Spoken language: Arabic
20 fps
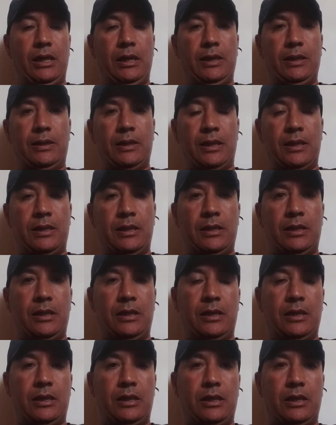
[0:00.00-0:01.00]
إذا
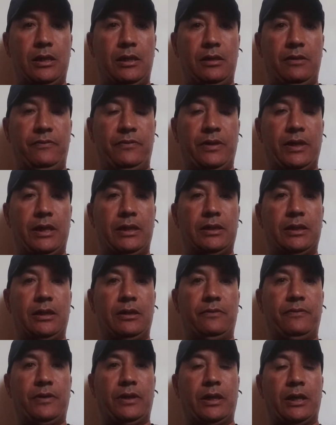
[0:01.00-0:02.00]
آه، في هذه
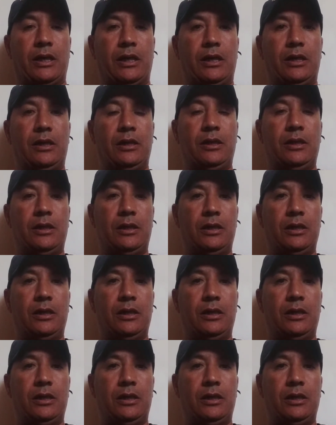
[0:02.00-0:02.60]
الفقرة